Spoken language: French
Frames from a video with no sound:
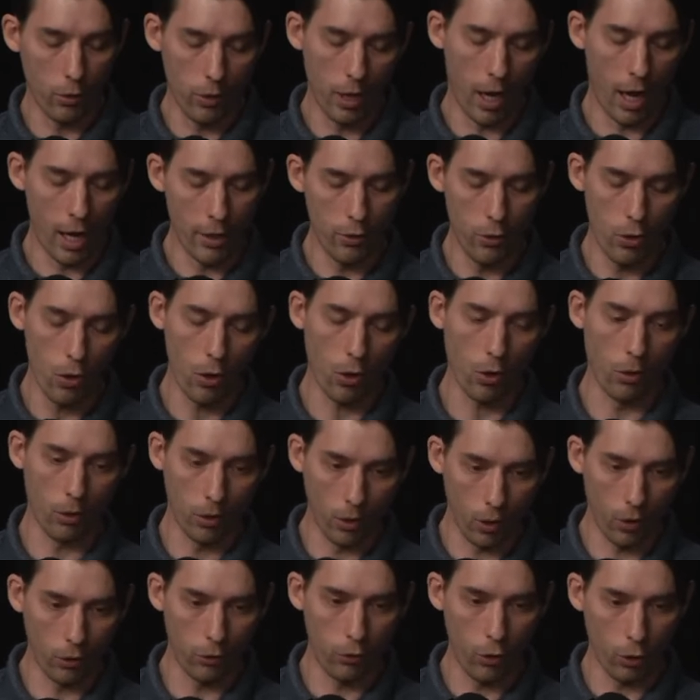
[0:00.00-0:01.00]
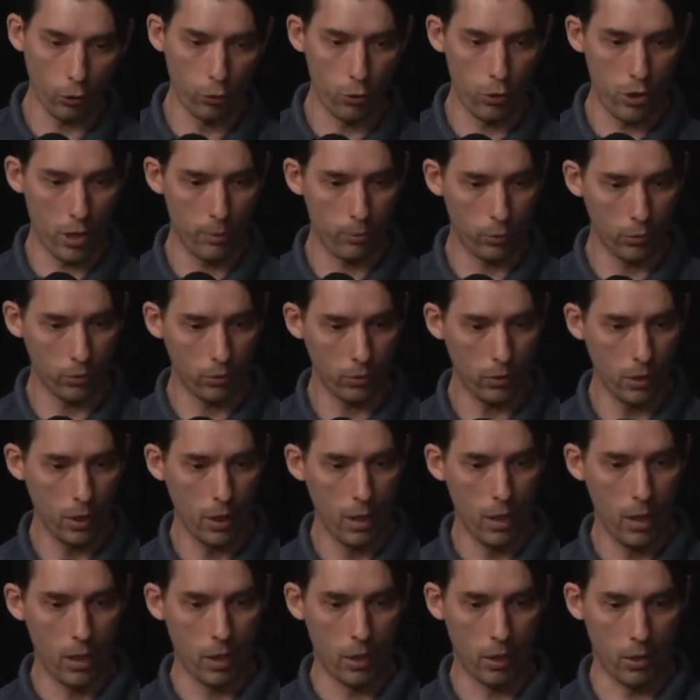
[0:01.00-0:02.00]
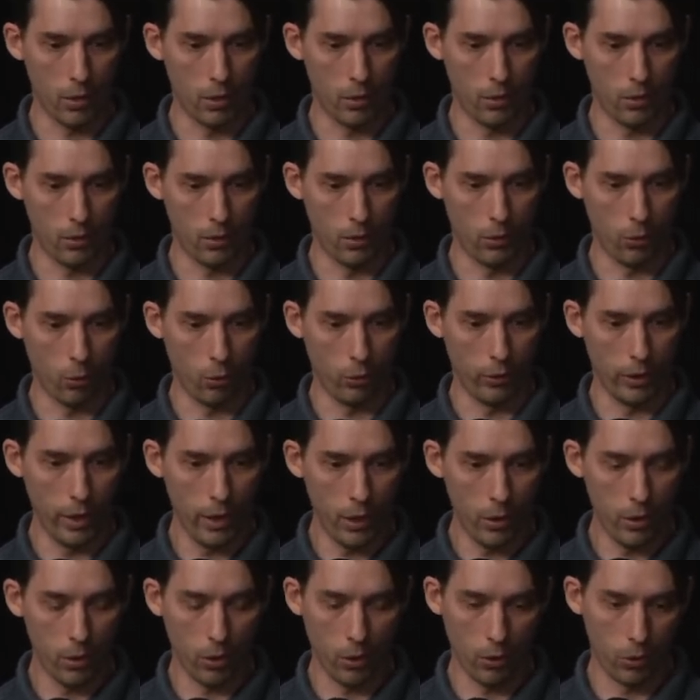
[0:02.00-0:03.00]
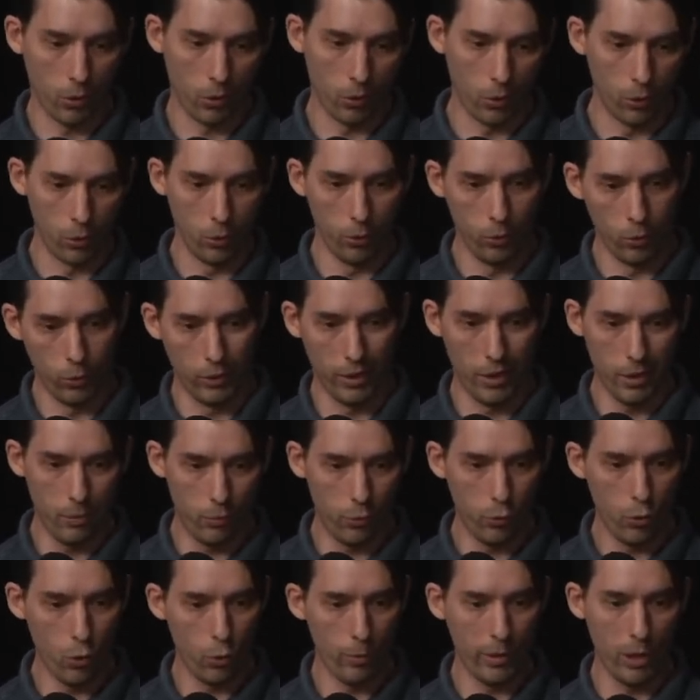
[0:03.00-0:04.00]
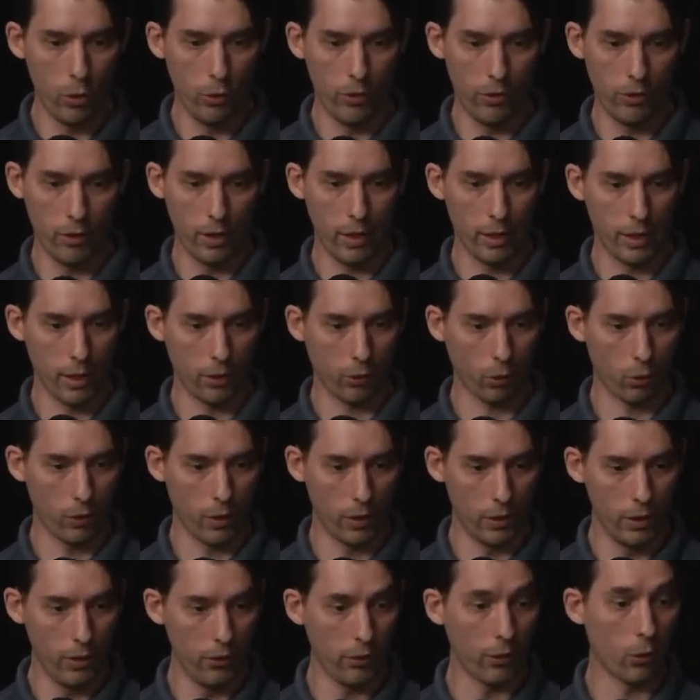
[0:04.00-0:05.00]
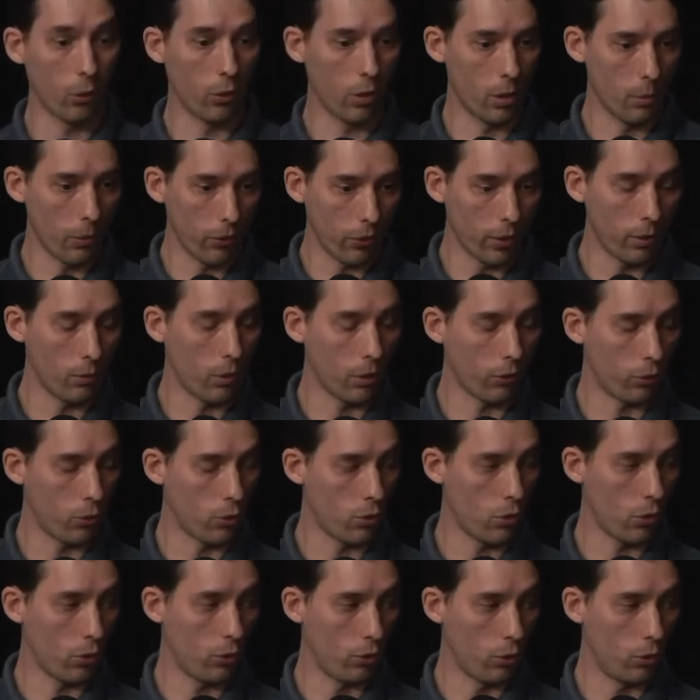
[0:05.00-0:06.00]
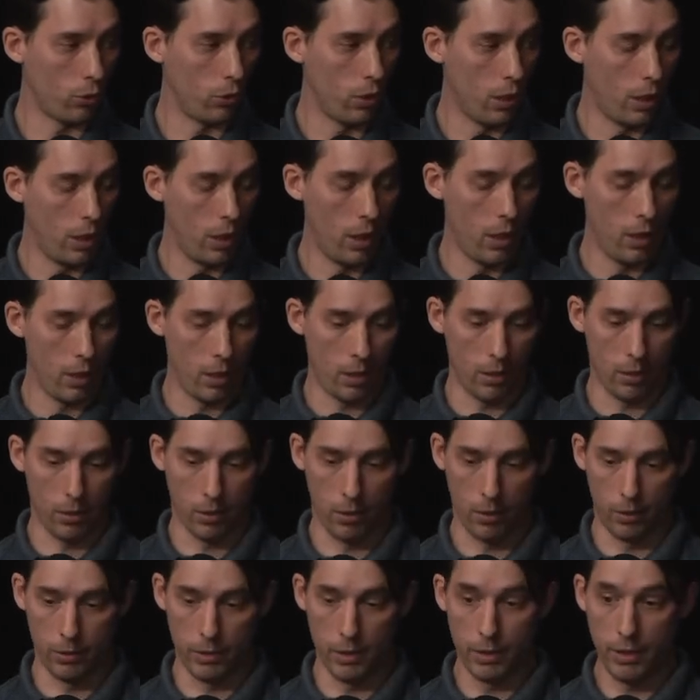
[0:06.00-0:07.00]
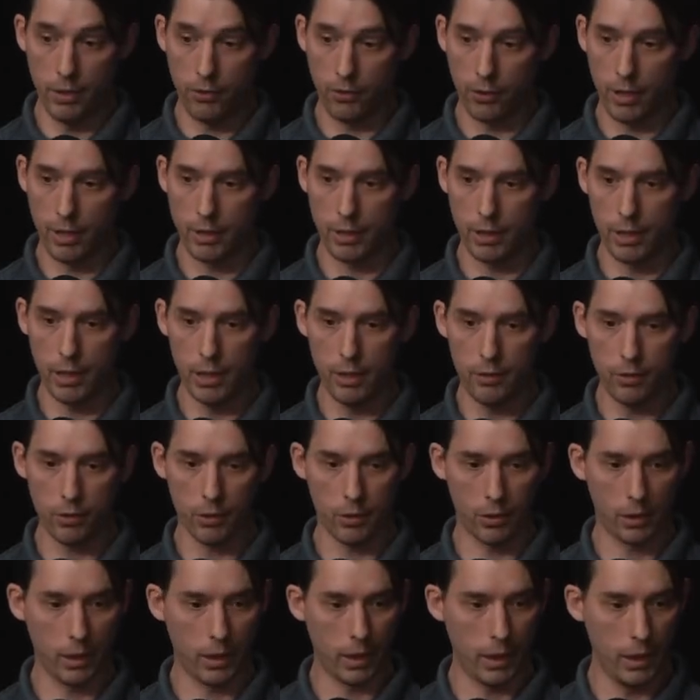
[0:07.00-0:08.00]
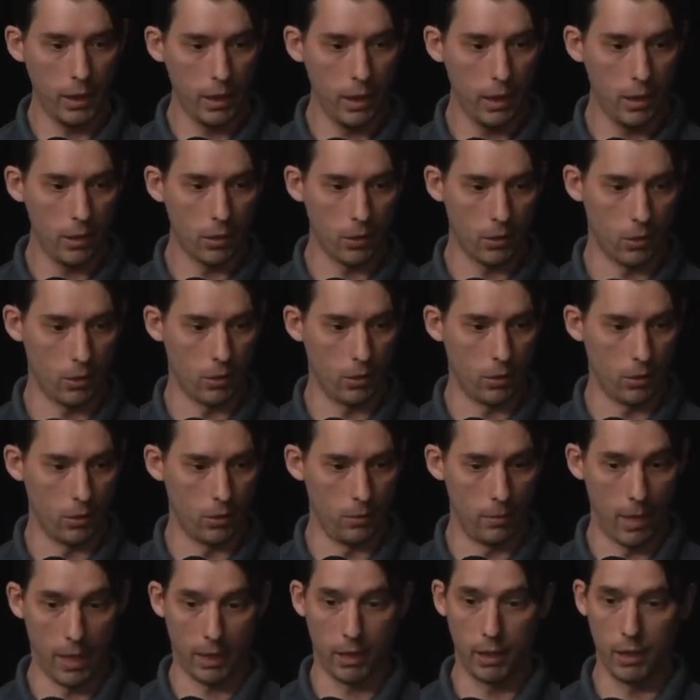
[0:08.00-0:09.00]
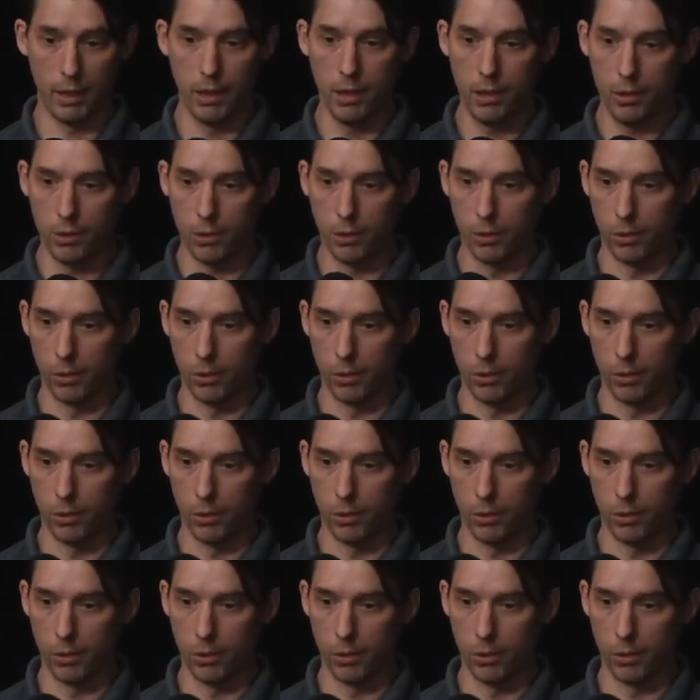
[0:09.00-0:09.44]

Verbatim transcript: ailleurs, en dehors du Japon, euh, on est euh, au début, au milieu des années 90 et on commence à avoir ce genre d'initiatives qui, bah, qui,